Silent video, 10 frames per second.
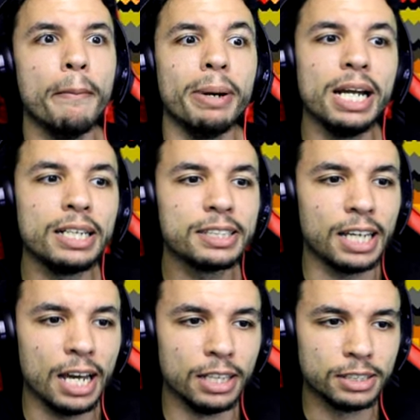milk
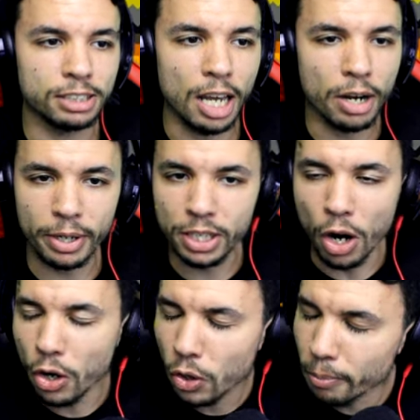and
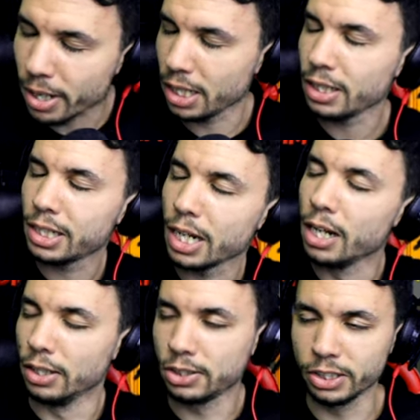cereal, milk
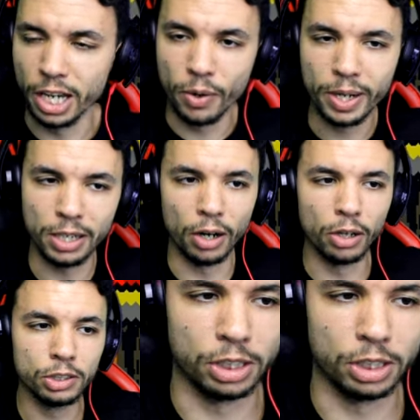and cereal,